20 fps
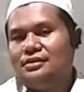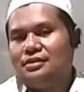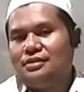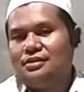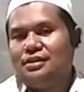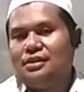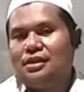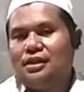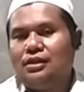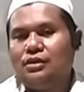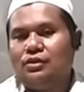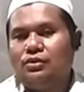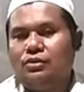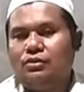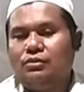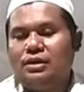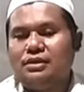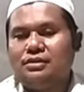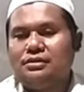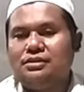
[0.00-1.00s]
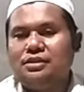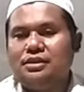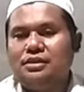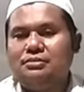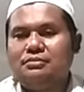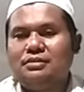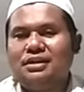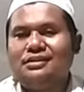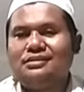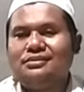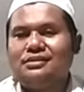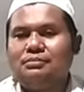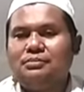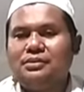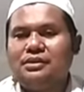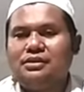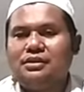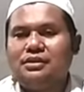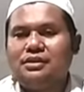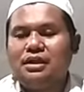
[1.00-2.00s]
Jadi kalau wajima
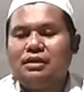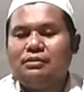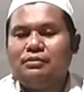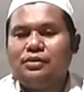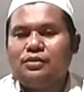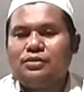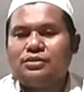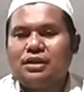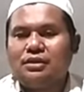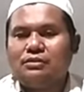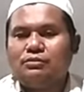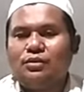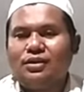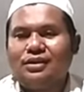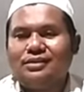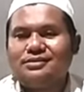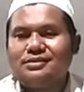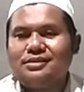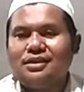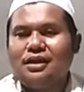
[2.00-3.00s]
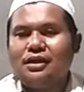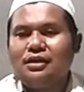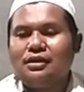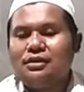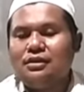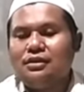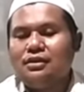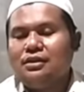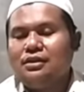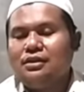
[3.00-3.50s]
tapi tidak merusak puasa